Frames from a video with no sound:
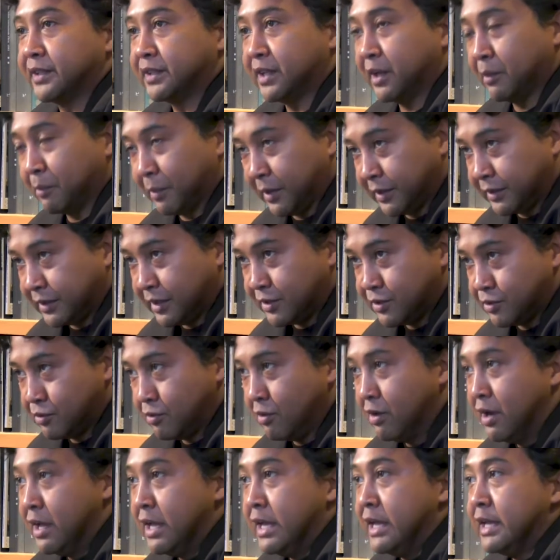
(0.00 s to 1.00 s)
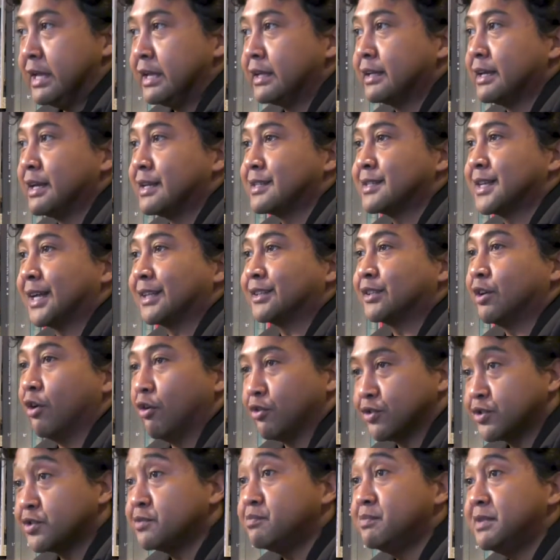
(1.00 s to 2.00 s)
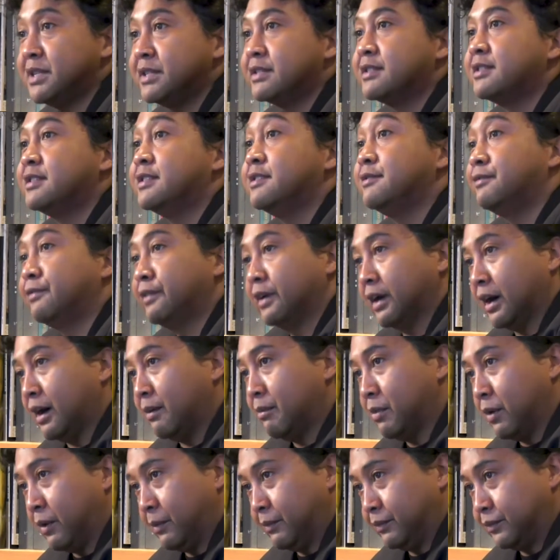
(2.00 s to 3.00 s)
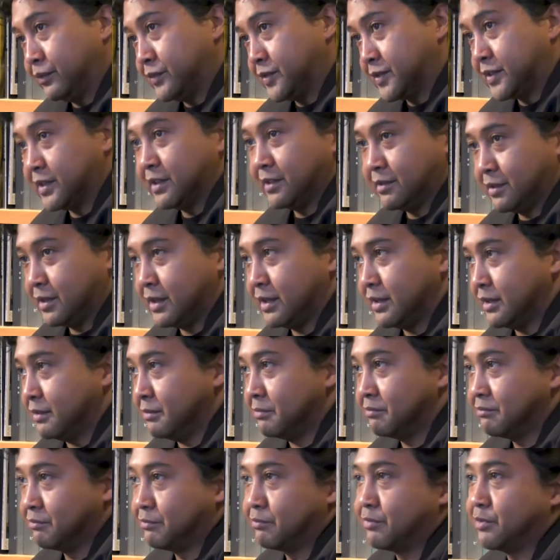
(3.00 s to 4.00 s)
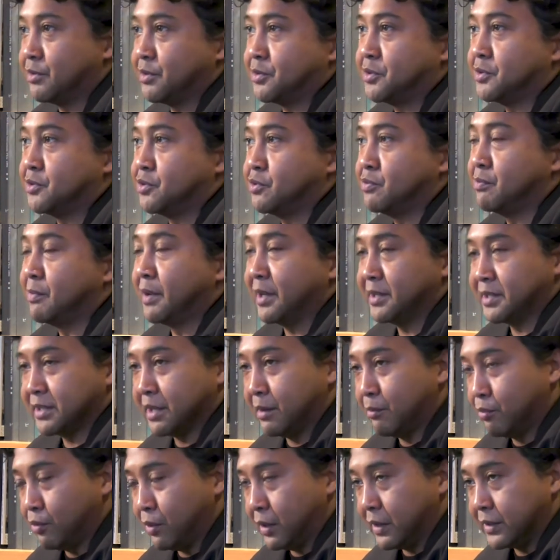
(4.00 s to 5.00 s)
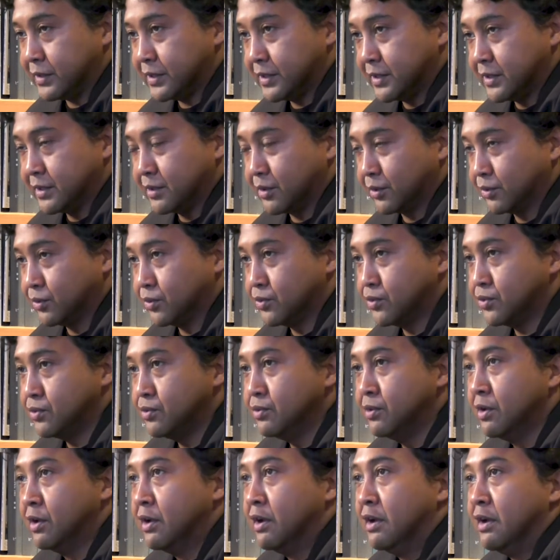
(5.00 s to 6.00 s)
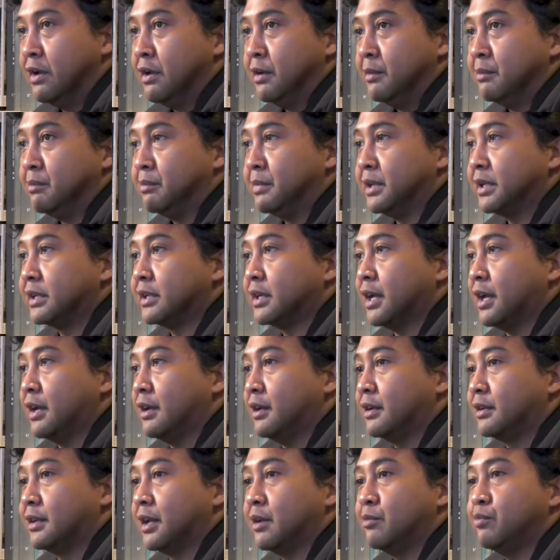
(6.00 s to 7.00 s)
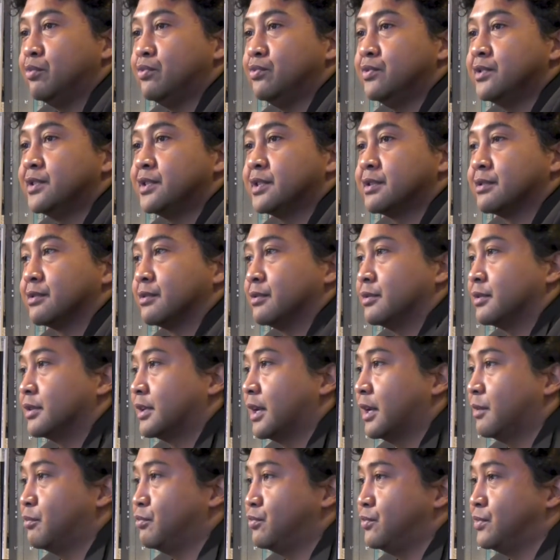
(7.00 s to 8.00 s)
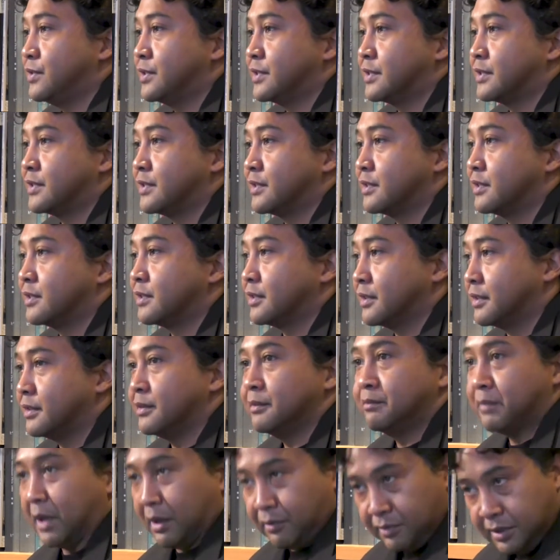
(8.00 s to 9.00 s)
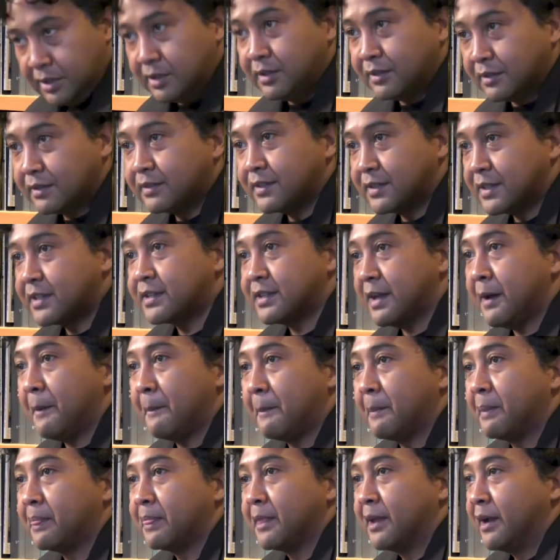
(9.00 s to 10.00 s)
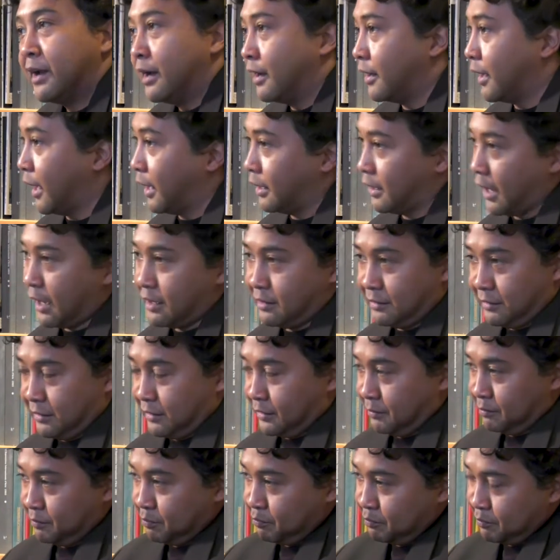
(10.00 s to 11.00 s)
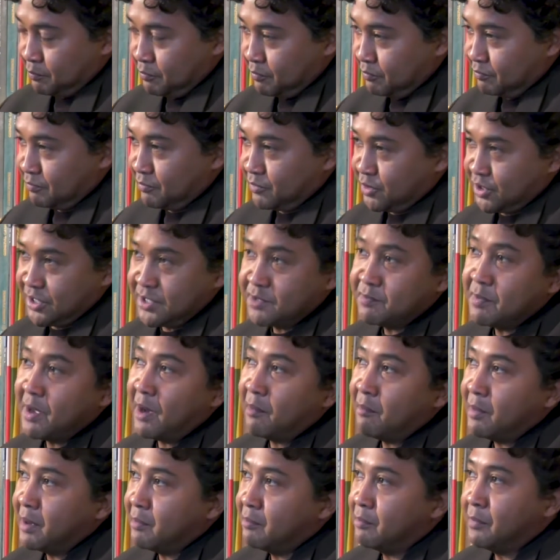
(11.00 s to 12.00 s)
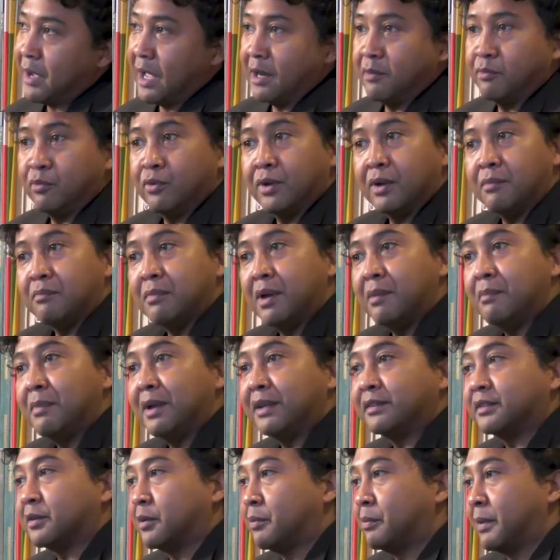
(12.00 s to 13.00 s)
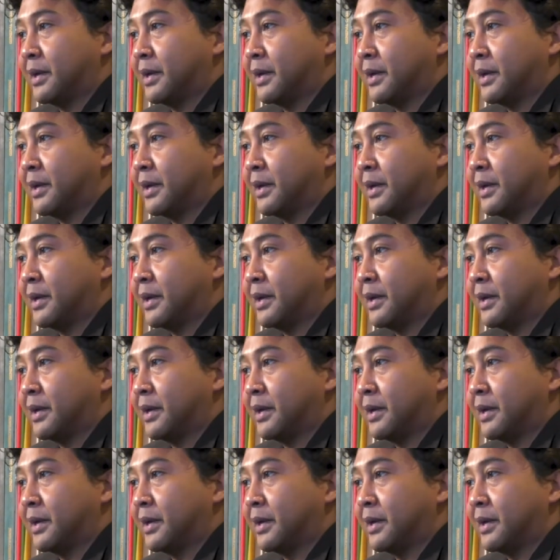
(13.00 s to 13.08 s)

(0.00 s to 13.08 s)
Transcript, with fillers: interprétations et qu'elle sera transmise différemment. C'est, c'est, mmh. je suis presque un peu insistant dessus, mais qu'elle, qu'elle puisse, euh, qu'elle puisse. Bah oui, c'est ça. Elle, elle, J'espère même, elle peut elle-même être